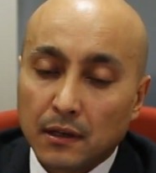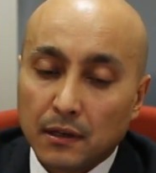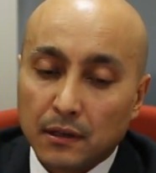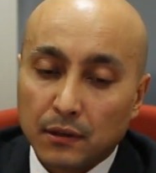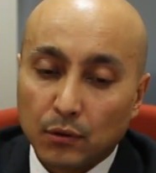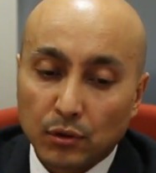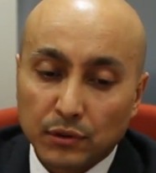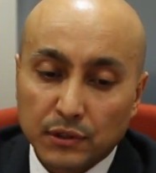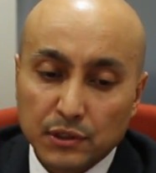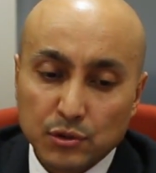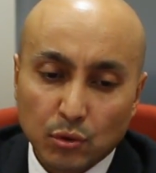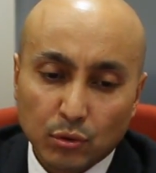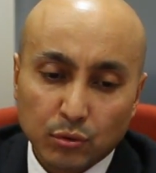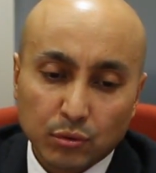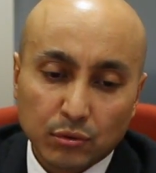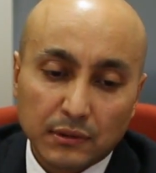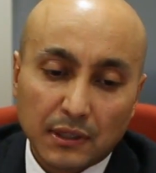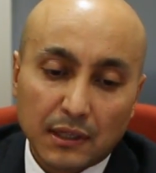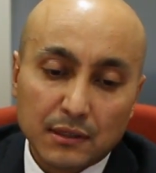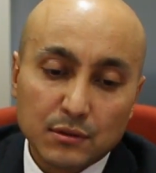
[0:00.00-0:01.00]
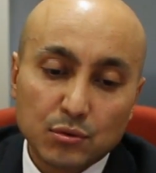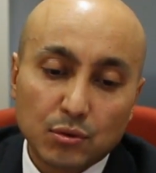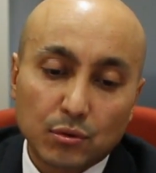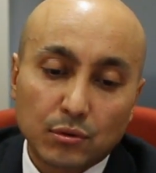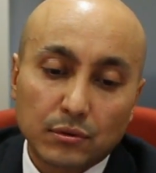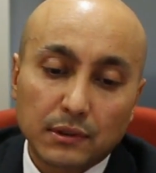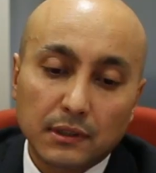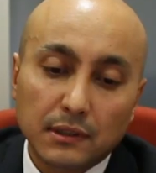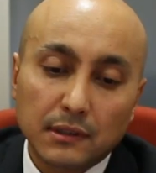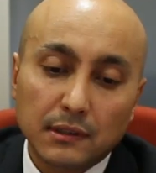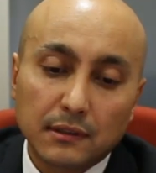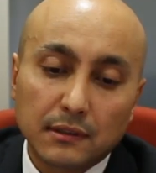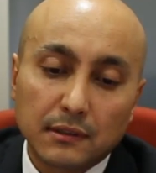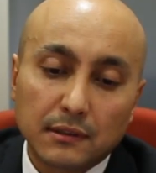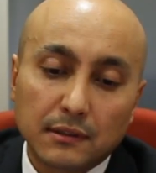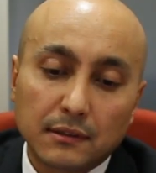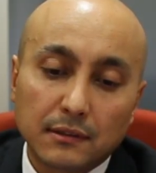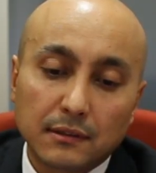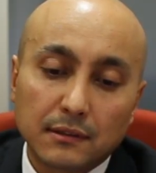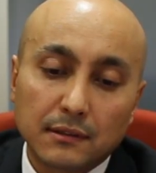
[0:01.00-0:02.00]
Yönetici olduktan sonra
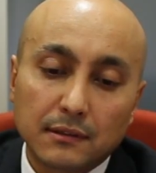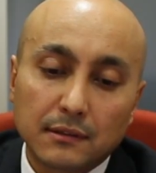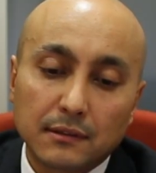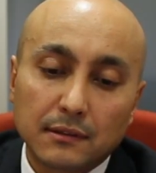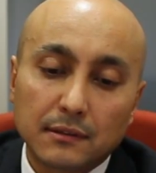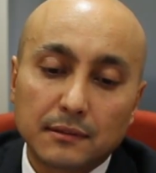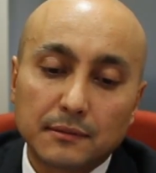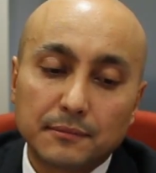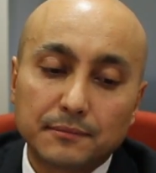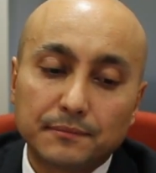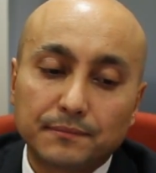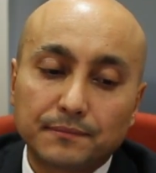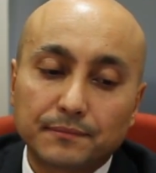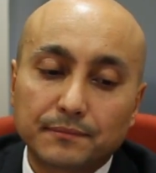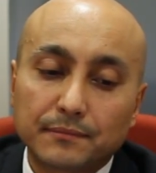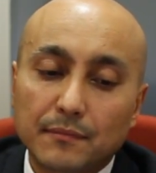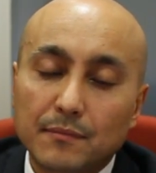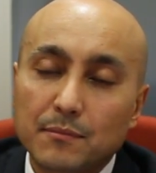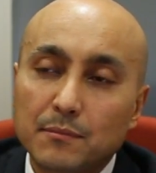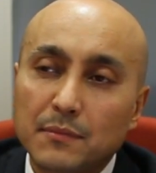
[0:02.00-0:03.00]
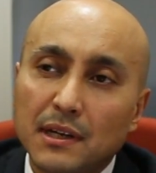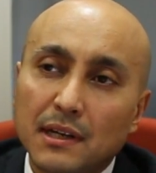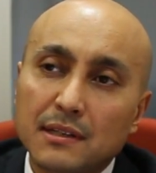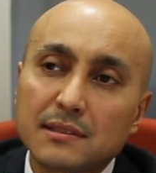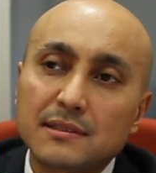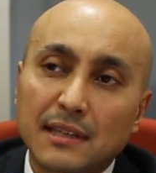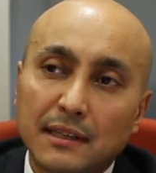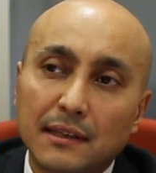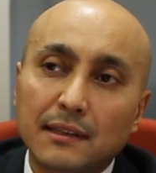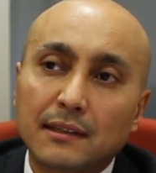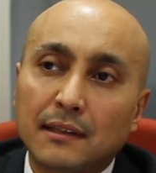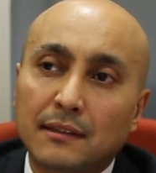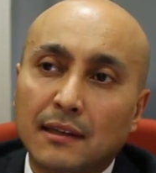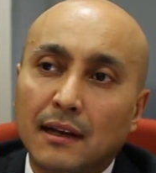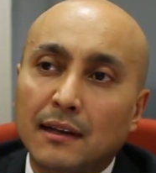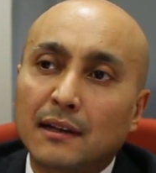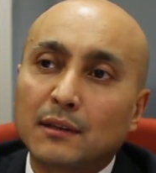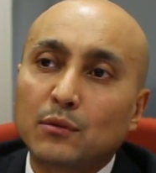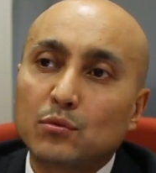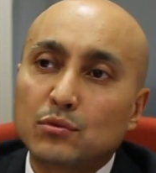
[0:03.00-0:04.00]
e, biraz teknik
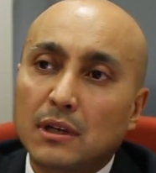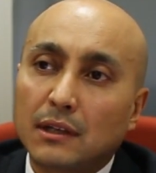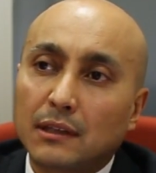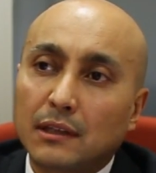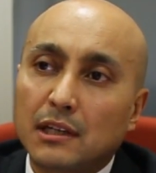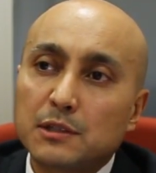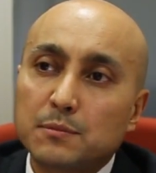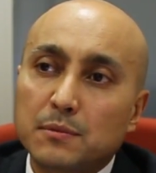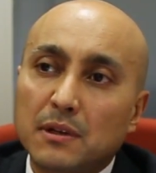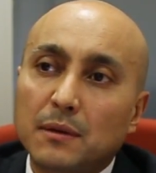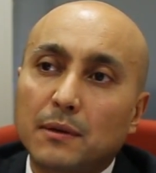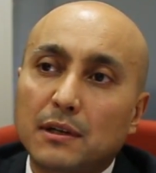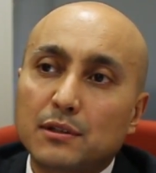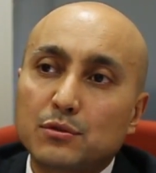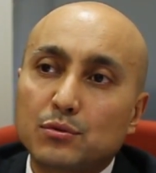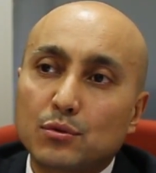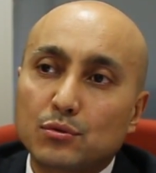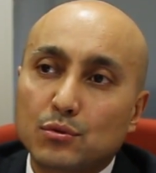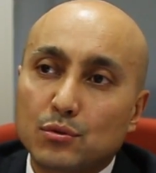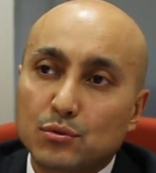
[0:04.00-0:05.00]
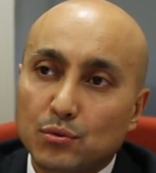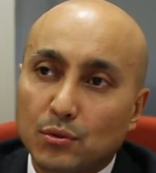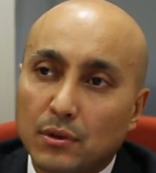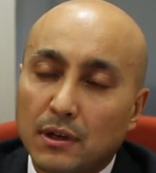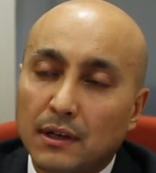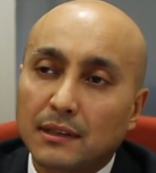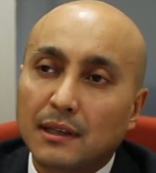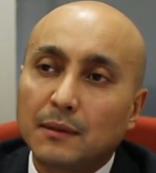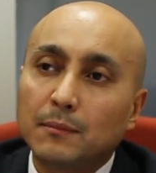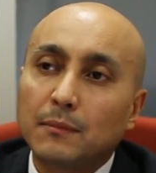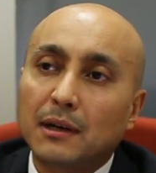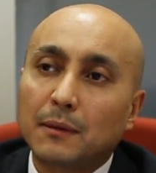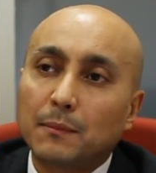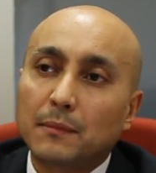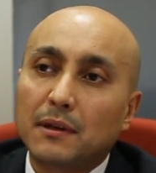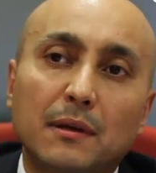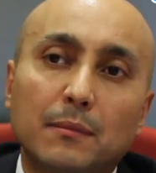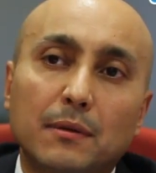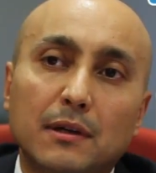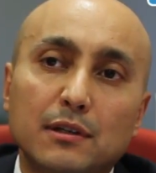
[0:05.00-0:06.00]
detaylardan uzaklaşmaya başlıyorsunuz, yukarıdan
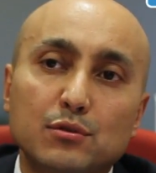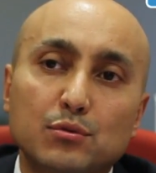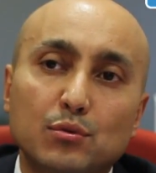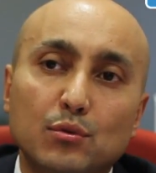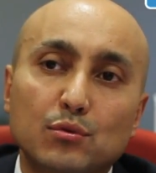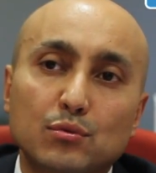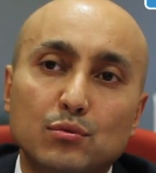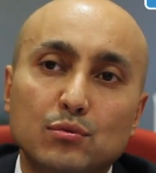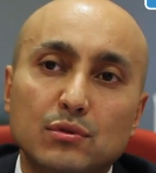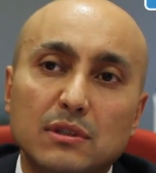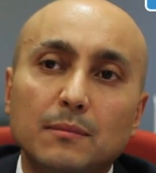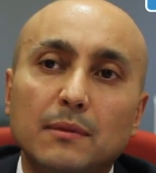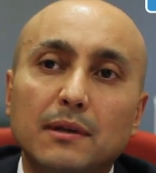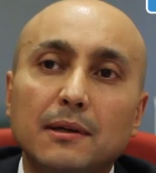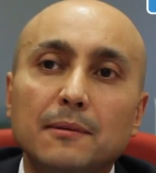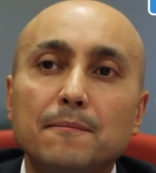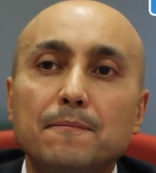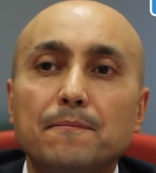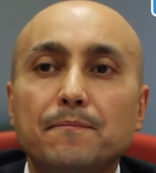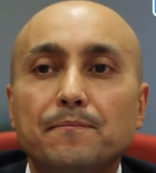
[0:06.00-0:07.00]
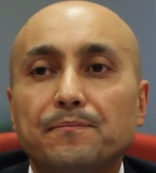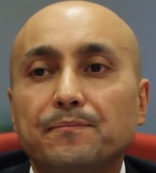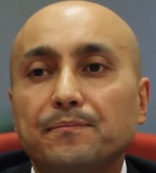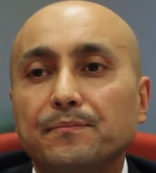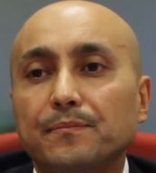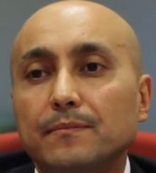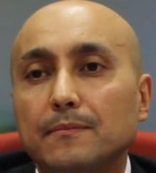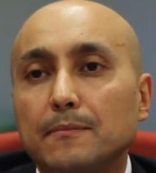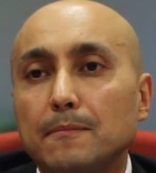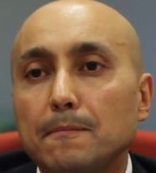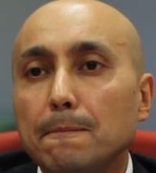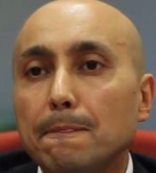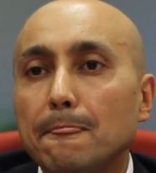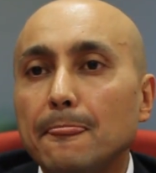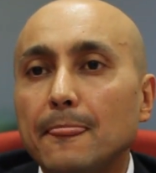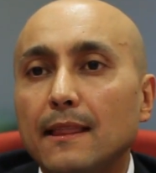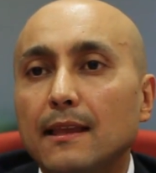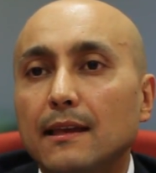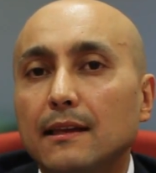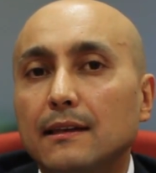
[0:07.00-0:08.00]
bakmaya başlıyorsunuz ama
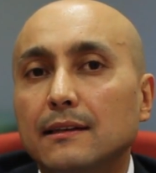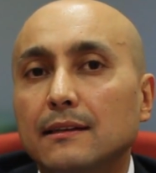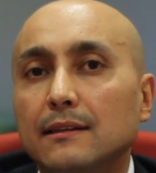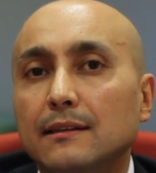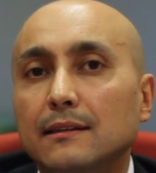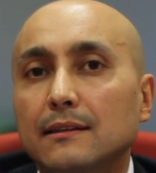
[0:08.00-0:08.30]
e,